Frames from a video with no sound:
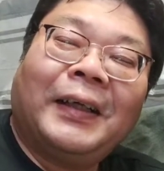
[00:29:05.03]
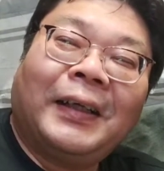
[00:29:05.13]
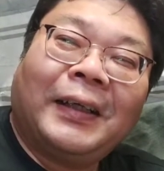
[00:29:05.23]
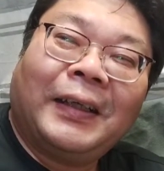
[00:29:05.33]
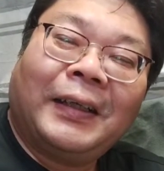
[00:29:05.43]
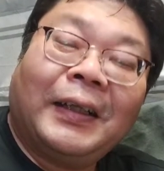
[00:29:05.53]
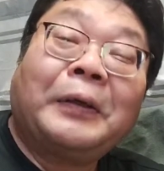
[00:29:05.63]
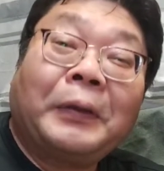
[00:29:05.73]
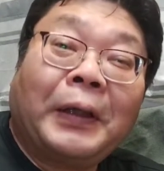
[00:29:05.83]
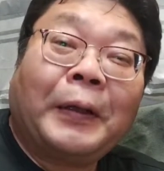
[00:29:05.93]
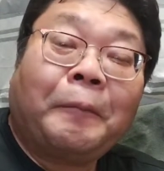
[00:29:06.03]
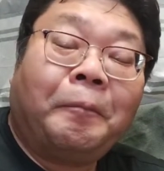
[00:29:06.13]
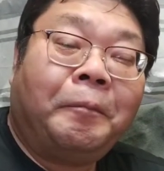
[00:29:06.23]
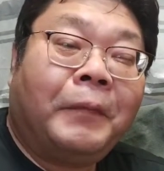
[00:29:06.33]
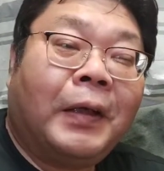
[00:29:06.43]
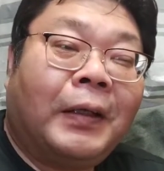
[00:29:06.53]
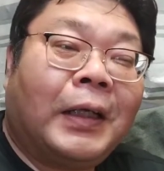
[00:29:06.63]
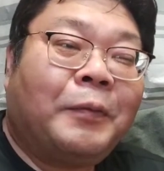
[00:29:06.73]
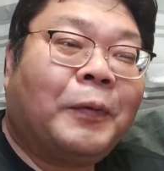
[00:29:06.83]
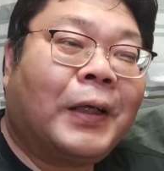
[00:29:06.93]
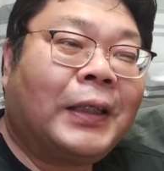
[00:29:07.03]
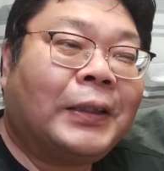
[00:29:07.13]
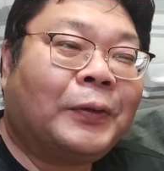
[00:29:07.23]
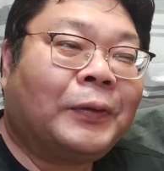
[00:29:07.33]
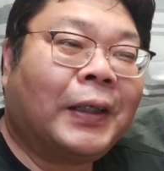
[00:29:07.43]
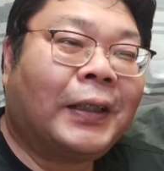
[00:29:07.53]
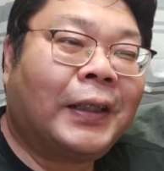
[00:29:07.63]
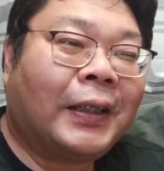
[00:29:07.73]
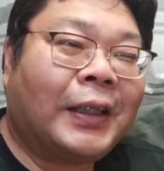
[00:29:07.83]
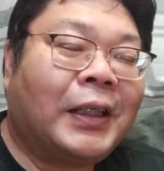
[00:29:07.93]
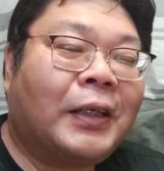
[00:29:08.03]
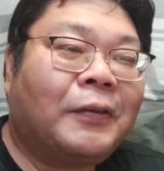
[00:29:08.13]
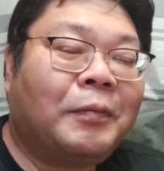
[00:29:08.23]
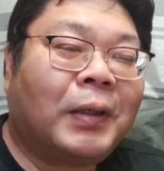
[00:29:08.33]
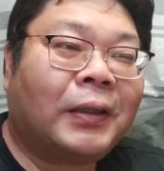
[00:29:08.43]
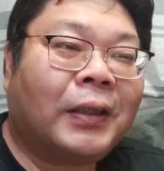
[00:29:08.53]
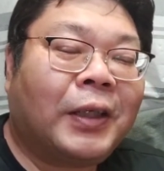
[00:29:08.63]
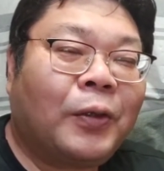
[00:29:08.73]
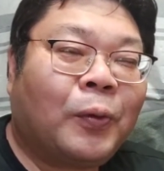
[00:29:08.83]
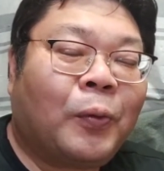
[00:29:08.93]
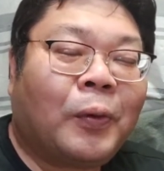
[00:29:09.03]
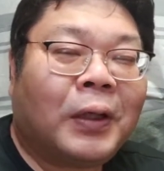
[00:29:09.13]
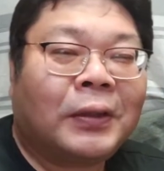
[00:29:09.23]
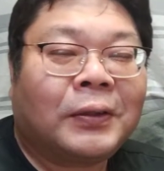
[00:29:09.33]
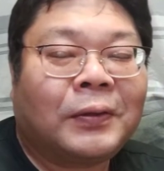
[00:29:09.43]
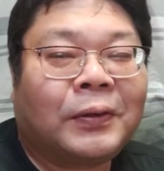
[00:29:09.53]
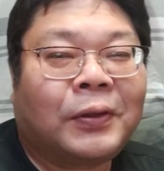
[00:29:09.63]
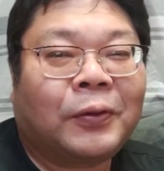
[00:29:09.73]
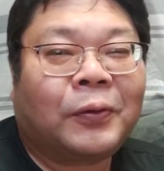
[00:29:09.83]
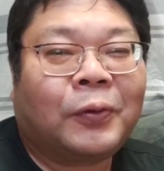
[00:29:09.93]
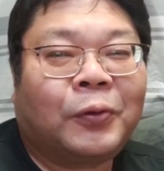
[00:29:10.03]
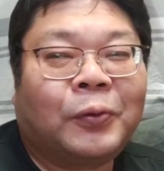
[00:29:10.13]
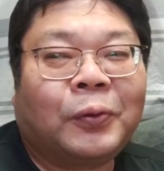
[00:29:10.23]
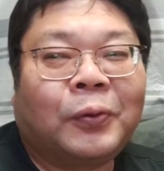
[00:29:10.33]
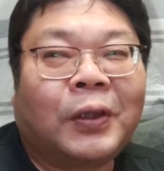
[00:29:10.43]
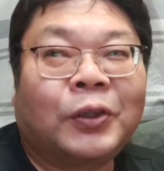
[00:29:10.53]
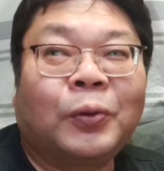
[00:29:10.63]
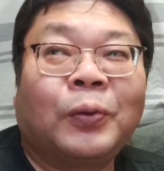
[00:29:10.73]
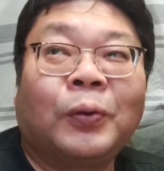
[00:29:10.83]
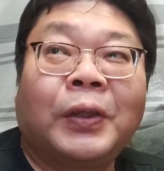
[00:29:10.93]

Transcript: えー、なので、何もない状態で気軽にバッテリーを交換するっていうことがちょっ